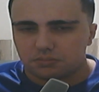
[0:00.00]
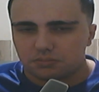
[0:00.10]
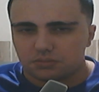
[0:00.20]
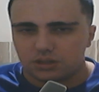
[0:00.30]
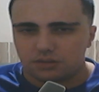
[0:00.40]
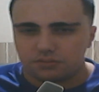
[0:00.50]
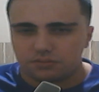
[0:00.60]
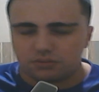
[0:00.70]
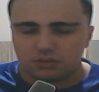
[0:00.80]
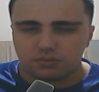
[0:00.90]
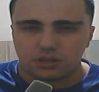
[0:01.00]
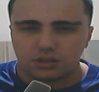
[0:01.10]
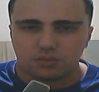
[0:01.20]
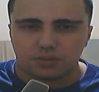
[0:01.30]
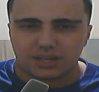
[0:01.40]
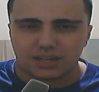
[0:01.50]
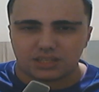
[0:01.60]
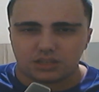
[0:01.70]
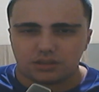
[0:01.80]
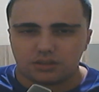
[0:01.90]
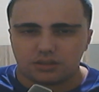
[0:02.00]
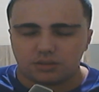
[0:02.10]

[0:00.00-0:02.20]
né, foi do Fernando Praz, que deu